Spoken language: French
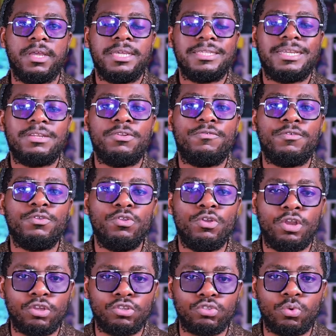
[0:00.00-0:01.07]
c'est devenu
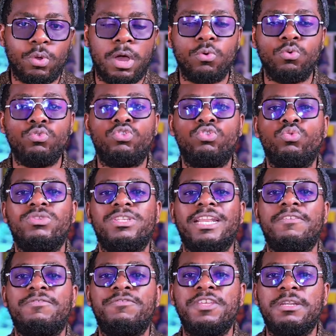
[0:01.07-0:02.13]
l'endroit où toutes
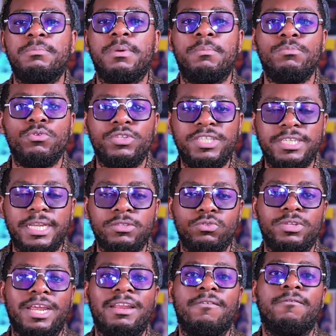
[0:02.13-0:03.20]
les firmes
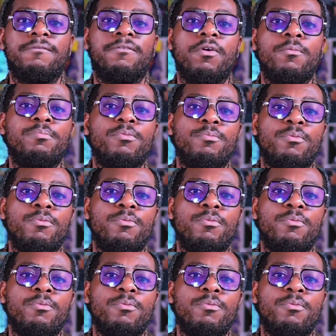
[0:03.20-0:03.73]
multinationales vont pour